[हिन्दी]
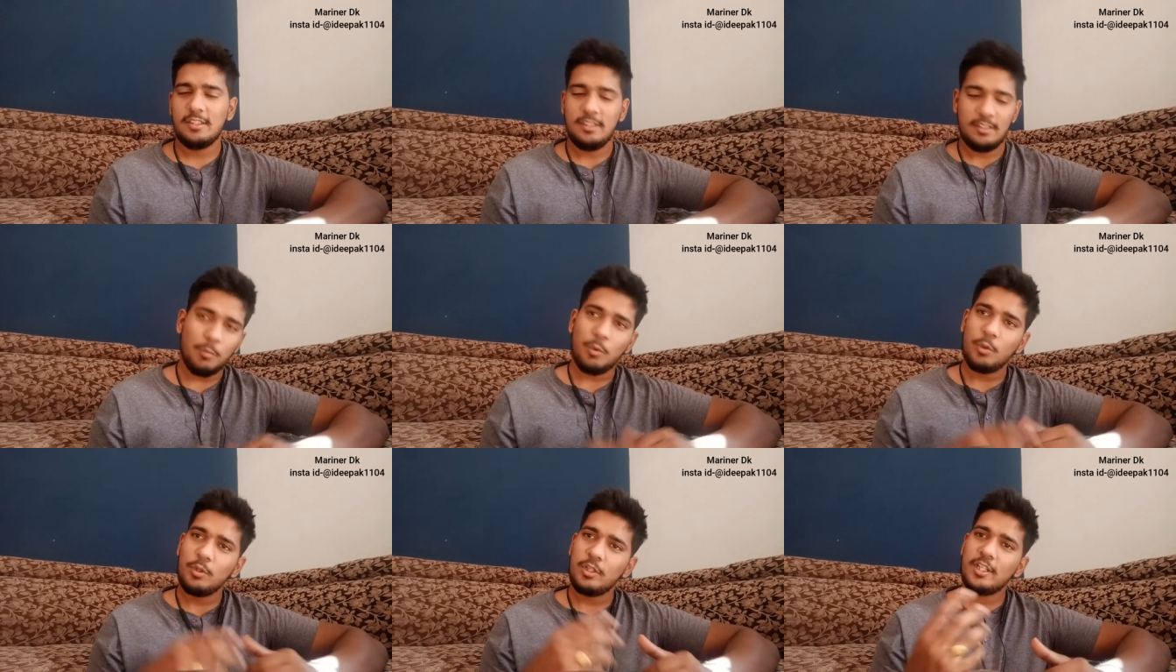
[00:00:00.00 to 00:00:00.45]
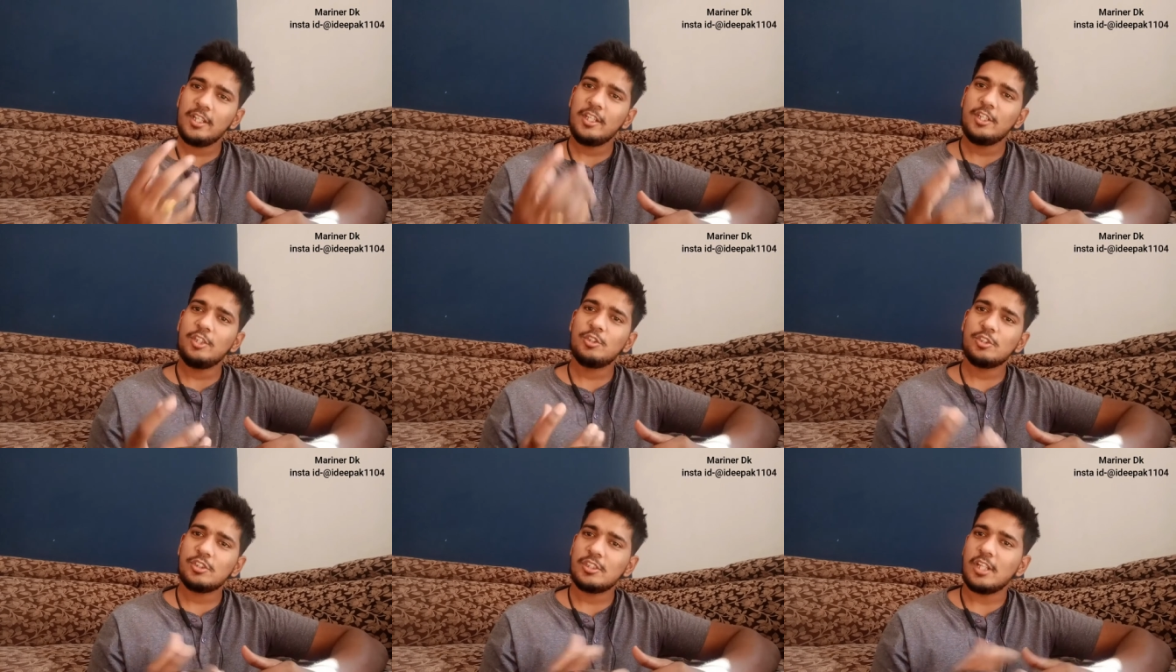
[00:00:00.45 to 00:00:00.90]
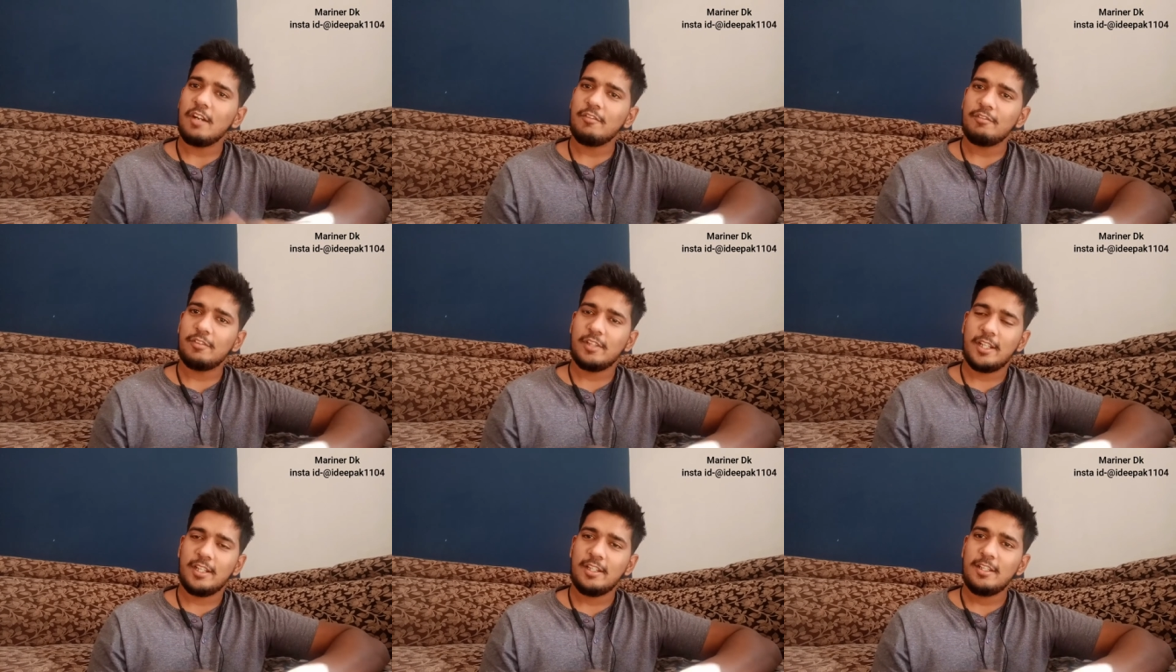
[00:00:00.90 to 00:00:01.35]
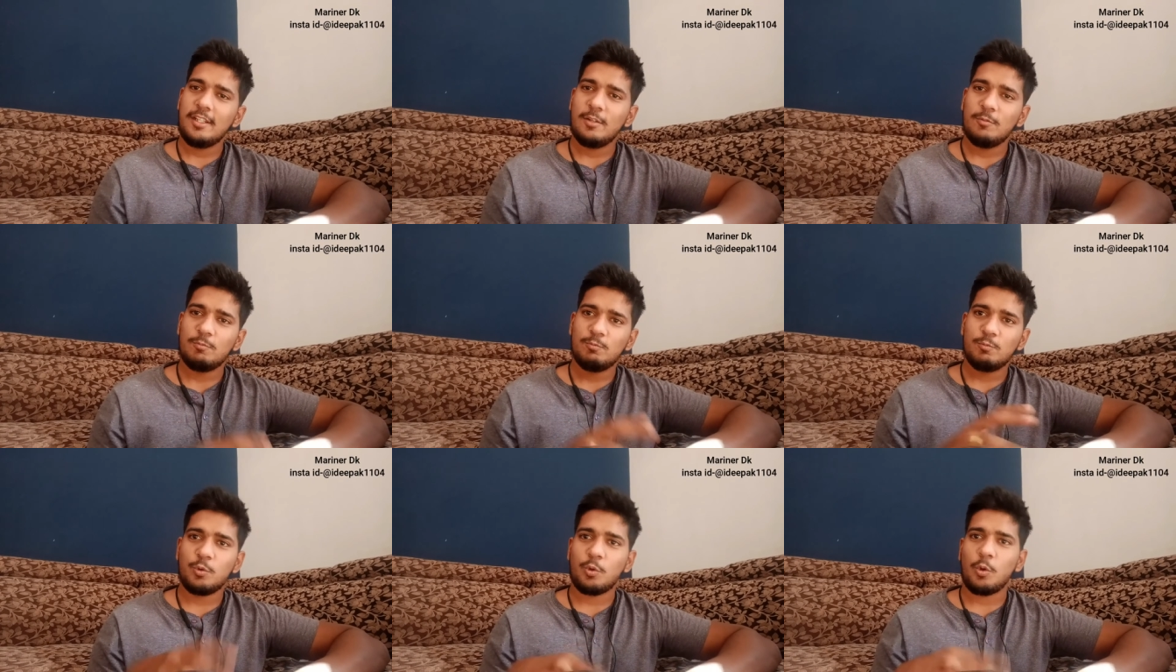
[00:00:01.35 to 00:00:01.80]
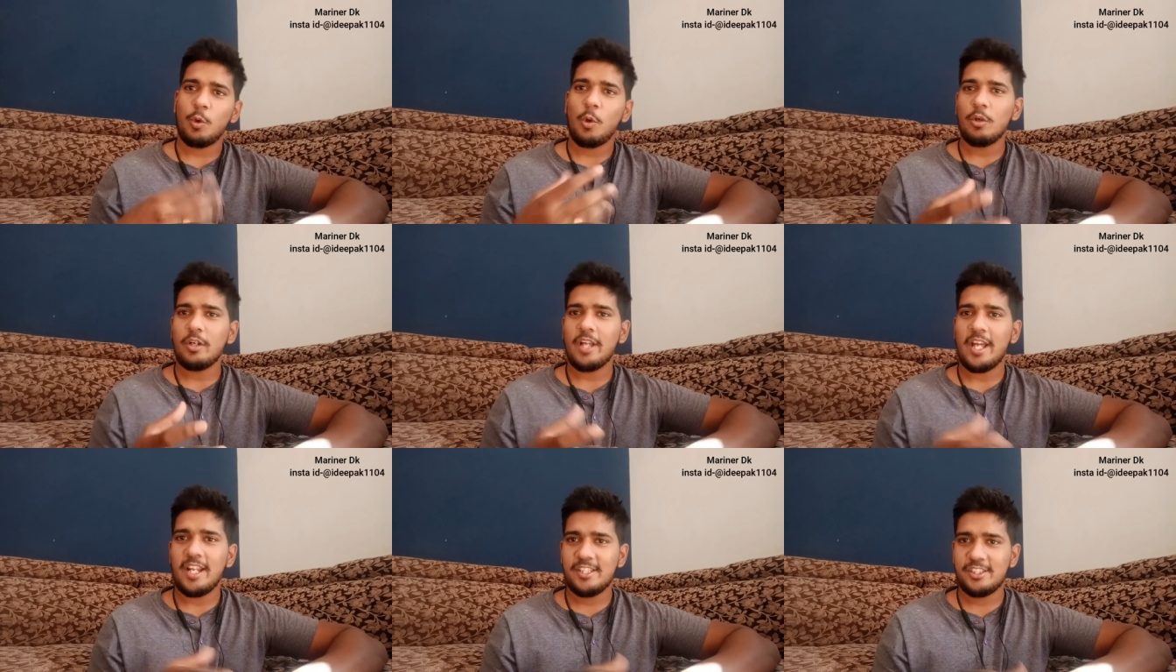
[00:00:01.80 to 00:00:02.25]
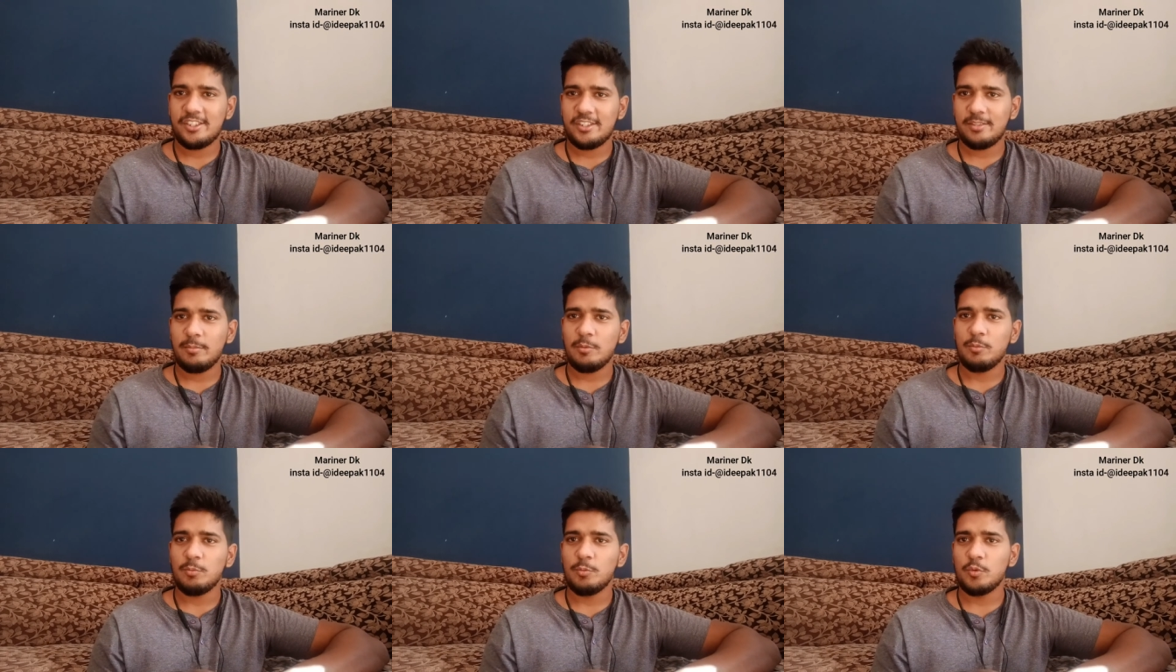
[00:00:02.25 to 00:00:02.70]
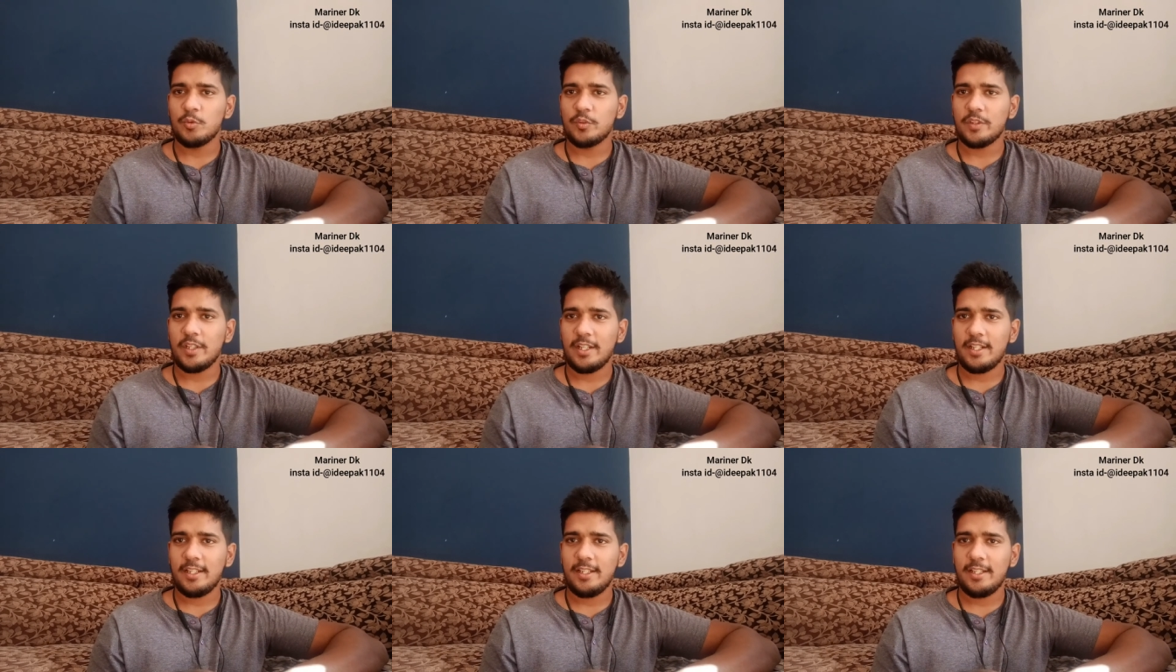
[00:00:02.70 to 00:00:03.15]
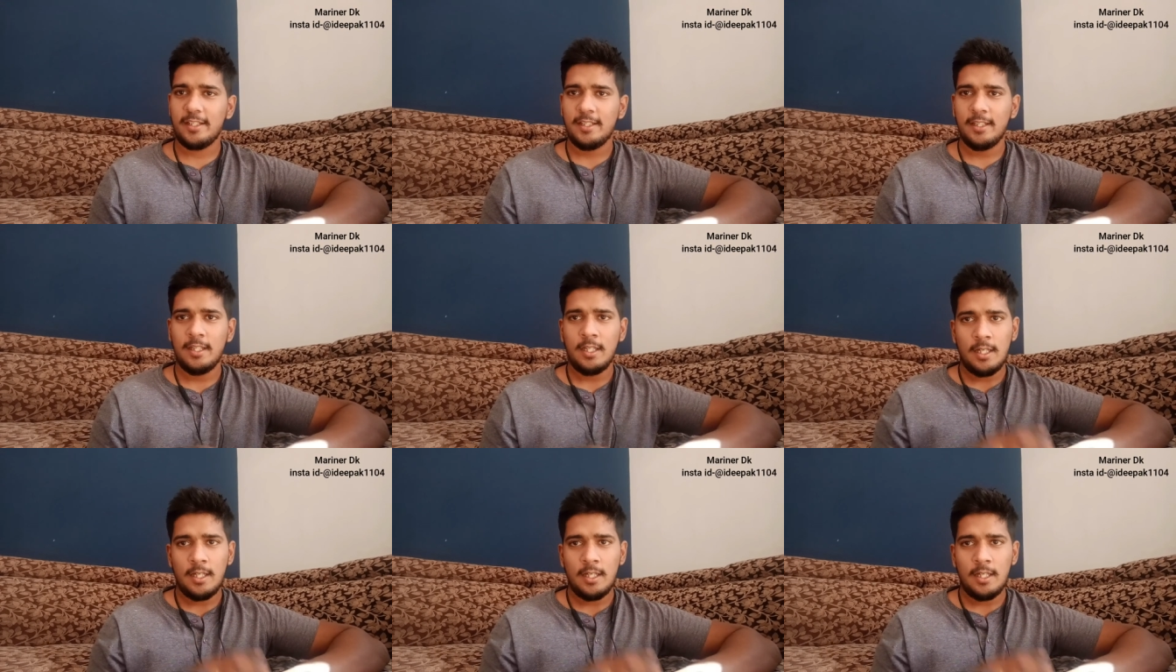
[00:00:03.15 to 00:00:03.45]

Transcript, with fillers: मोटर की जो शाफ्ट है वो रॉन्ग डायरेक्शन में मूव कर रही है